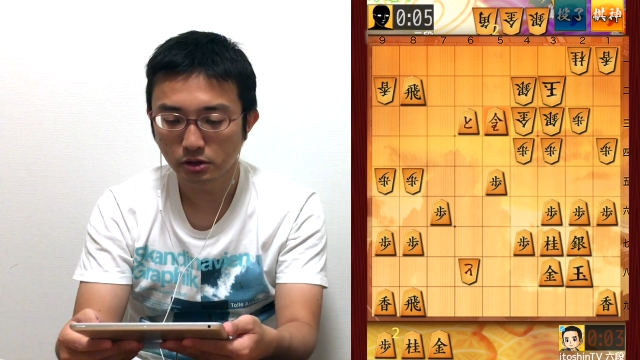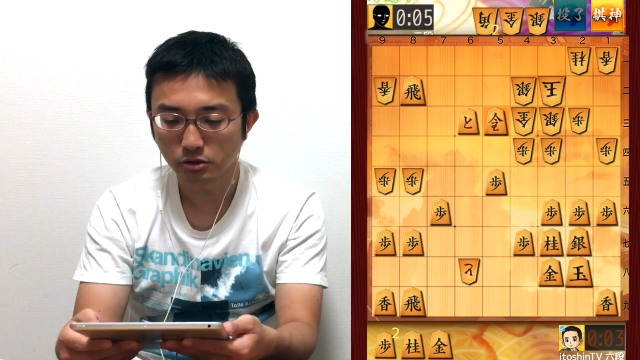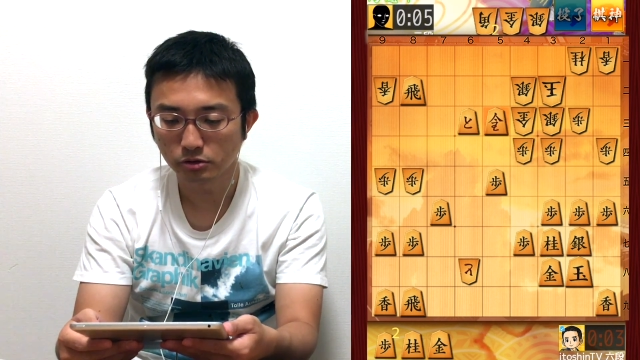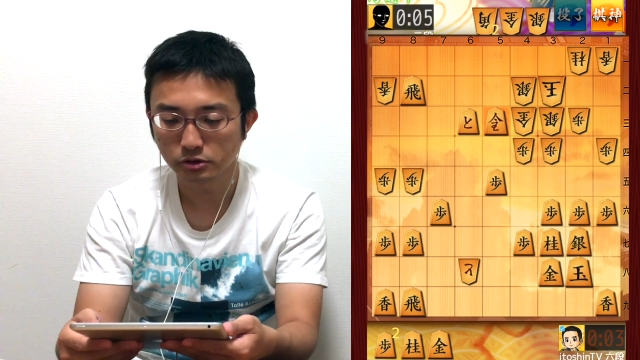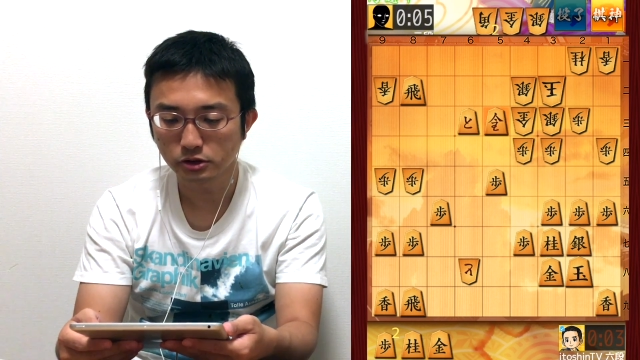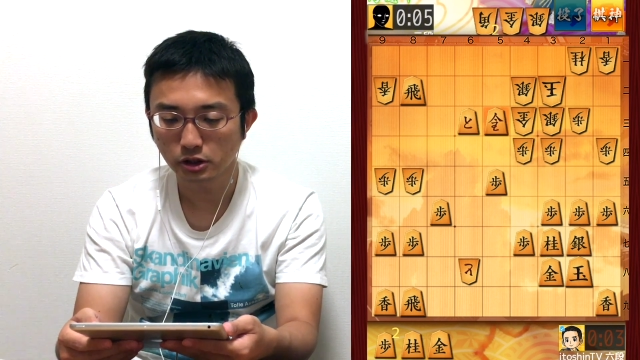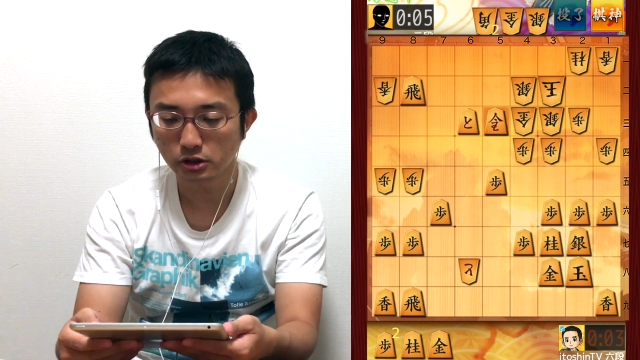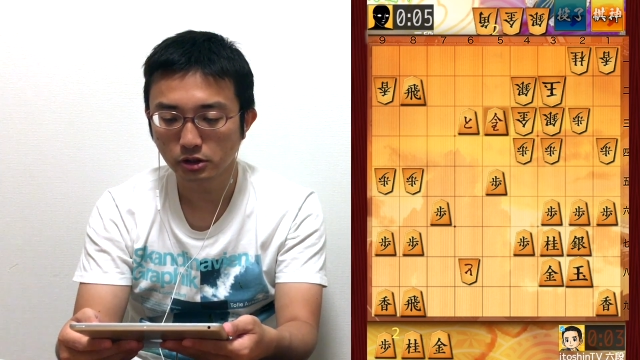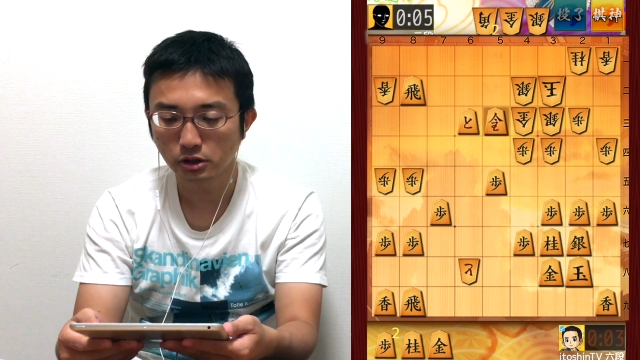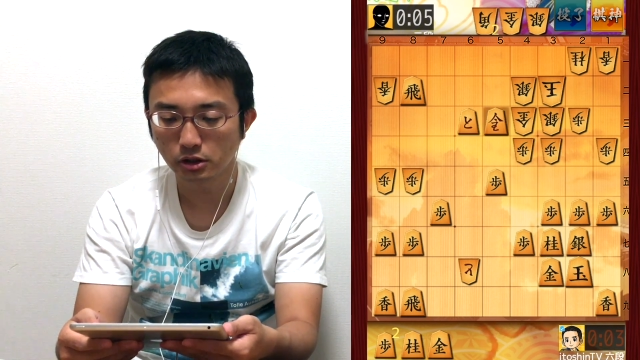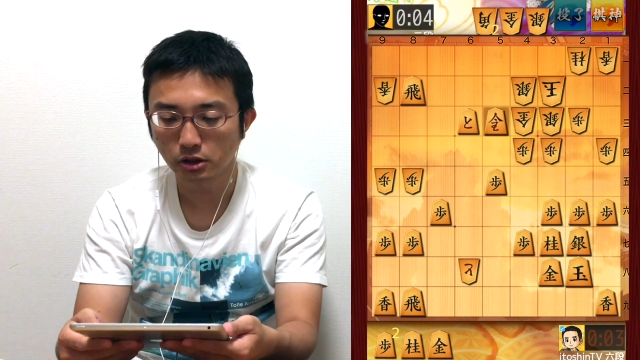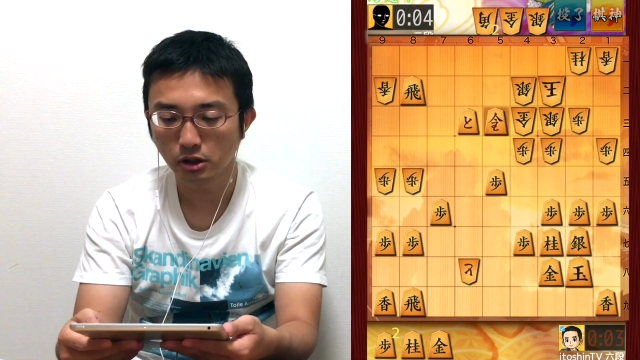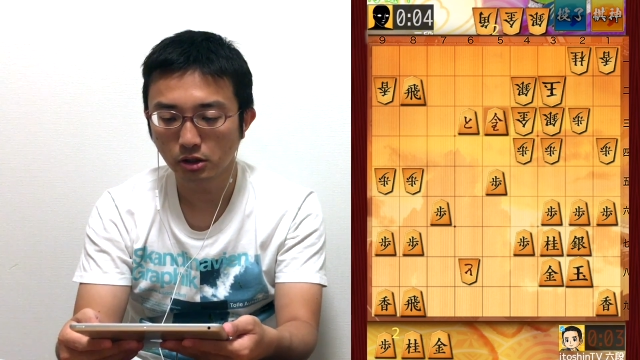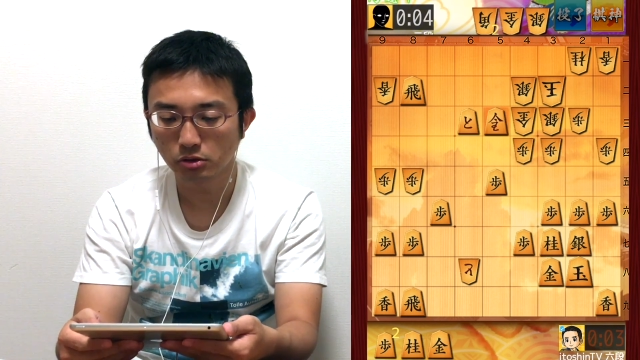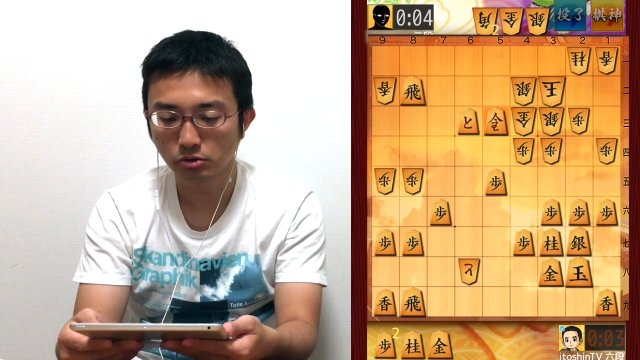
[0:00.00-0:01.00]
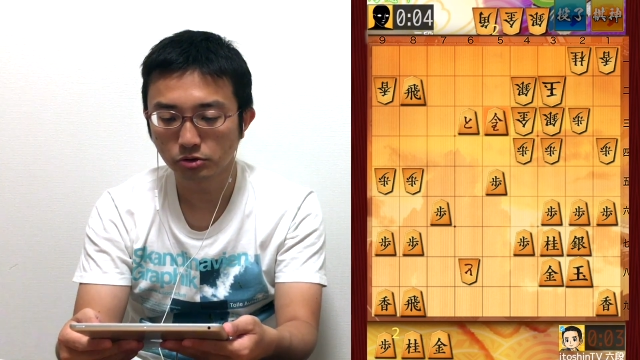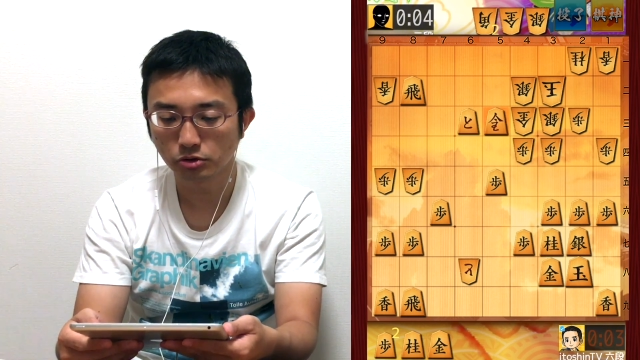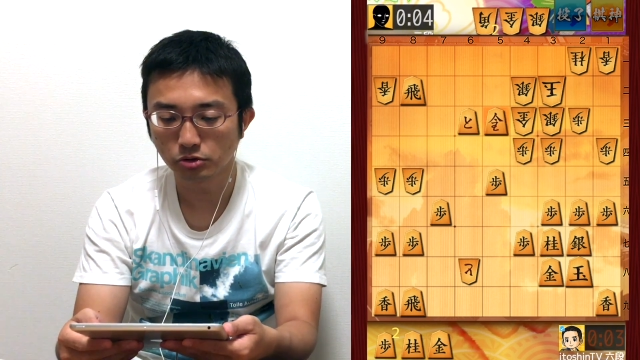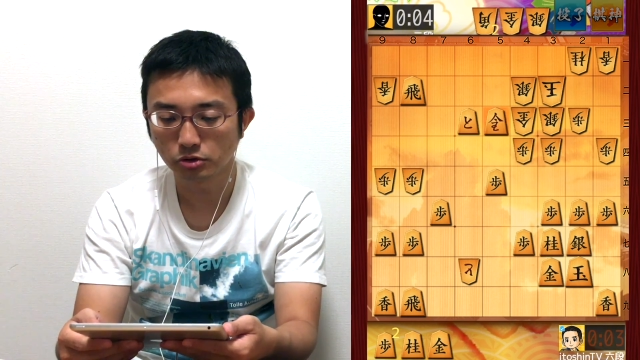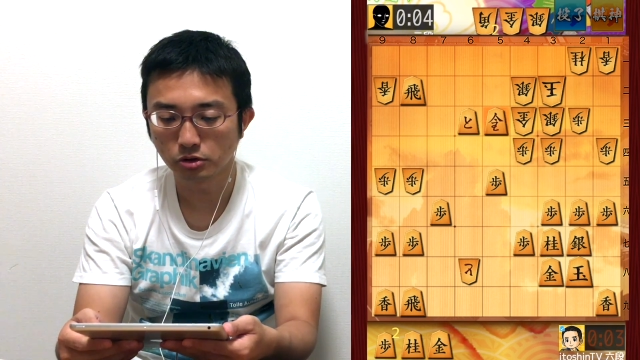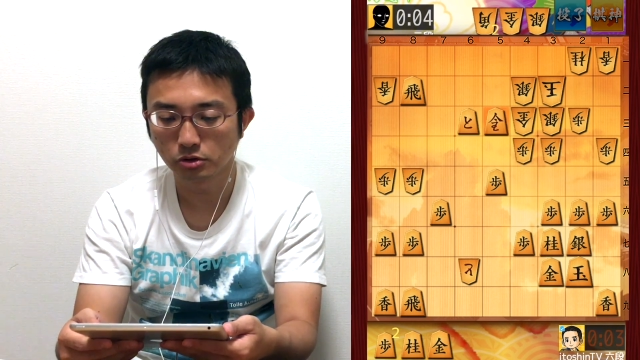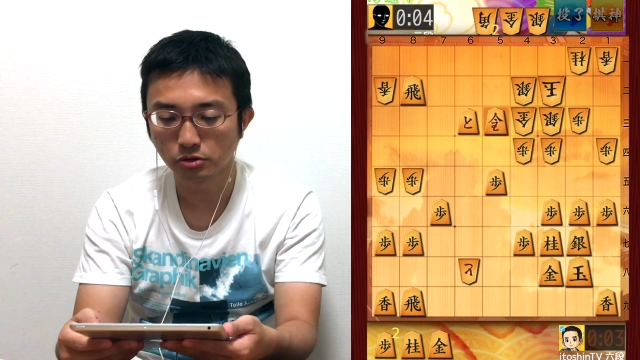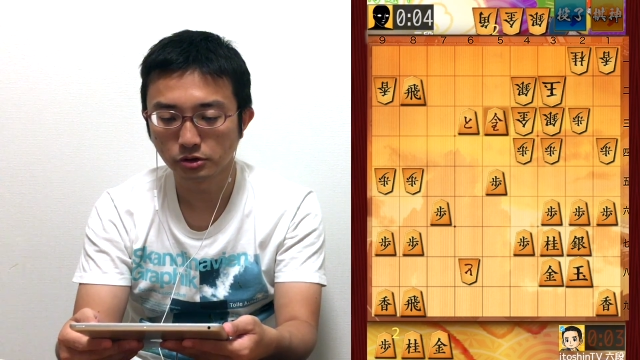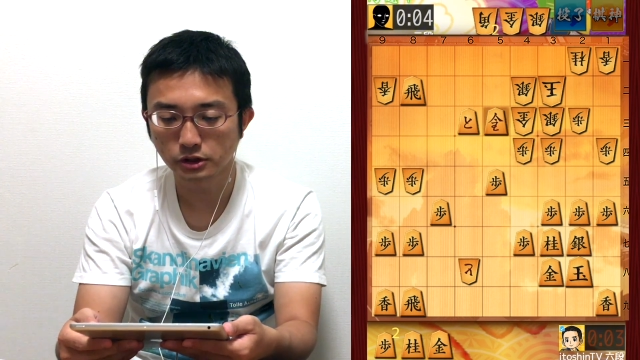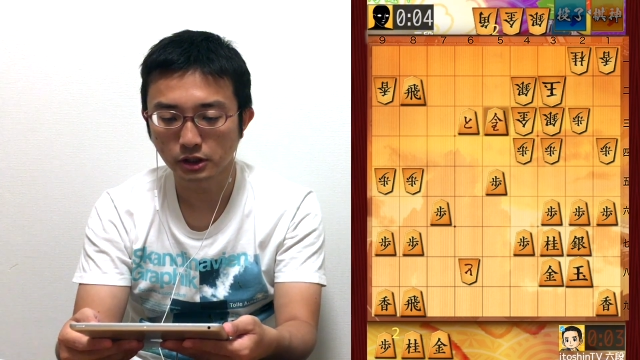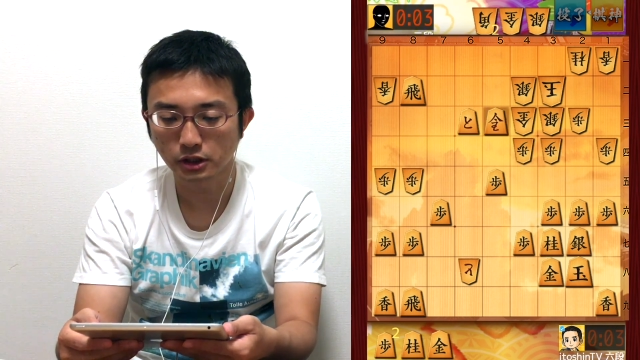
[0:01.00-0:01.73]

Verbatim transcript: 4三成桂同玉、5